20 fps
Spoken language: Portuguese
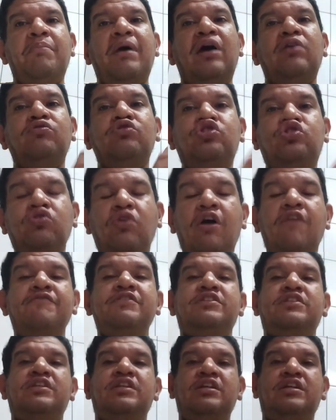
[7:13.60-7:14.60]
Para os
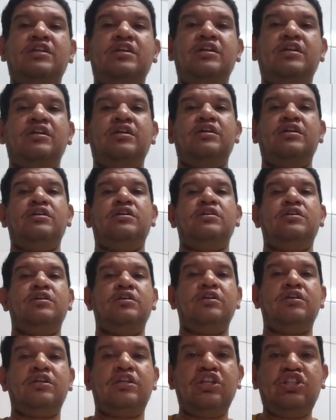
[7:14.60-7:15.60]
jovens que
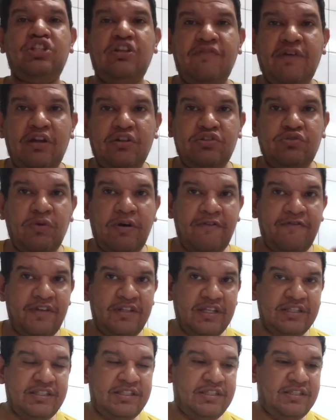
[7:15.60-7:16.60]
que tiveram sua
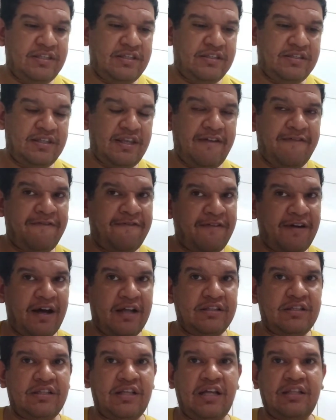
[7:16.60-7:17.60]
vida
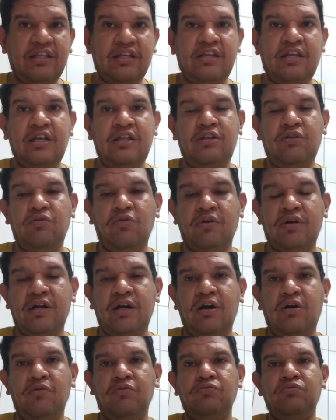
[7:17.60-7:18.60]
cefada lá naquele
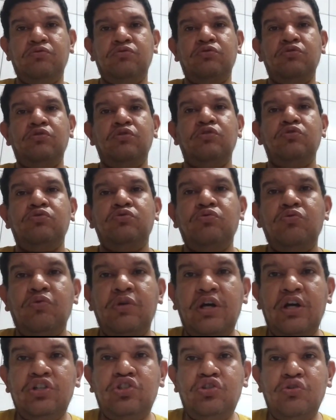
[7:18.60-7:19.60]
local
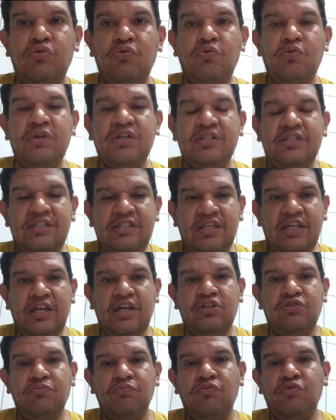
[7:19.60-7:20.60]
durante o
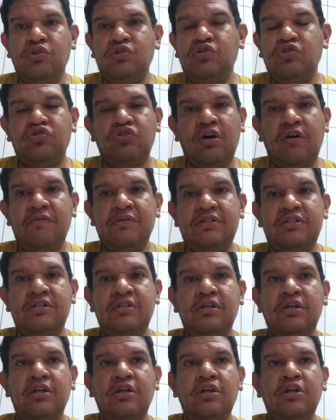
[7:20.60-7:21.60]
incêndio. Muitos
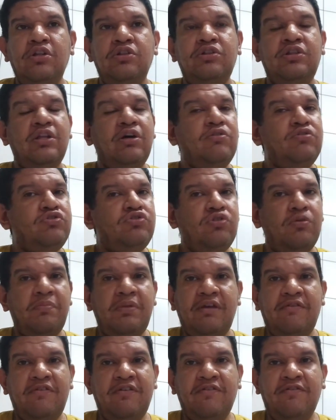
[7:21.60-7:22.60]
jovens não
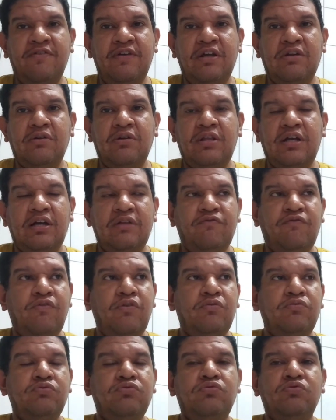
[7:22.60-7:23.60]
sobreviveram lá,
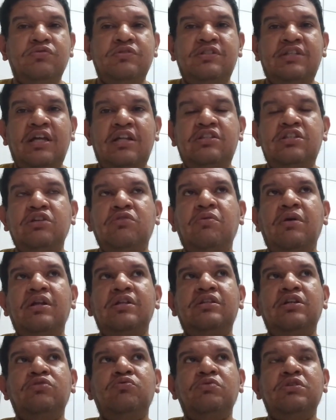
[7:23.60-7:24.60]
foram
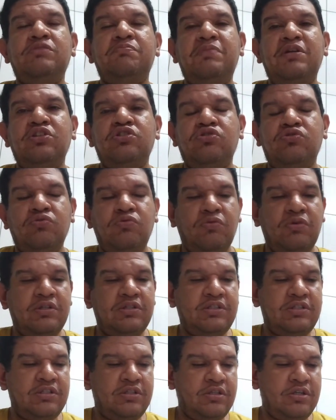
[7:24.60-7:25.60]
242
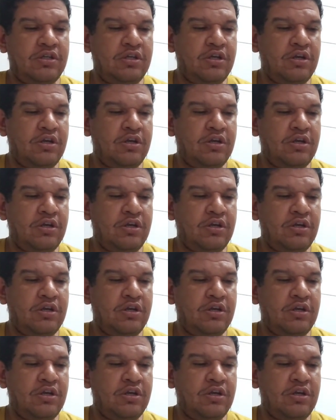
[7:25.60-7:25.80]
pessoas.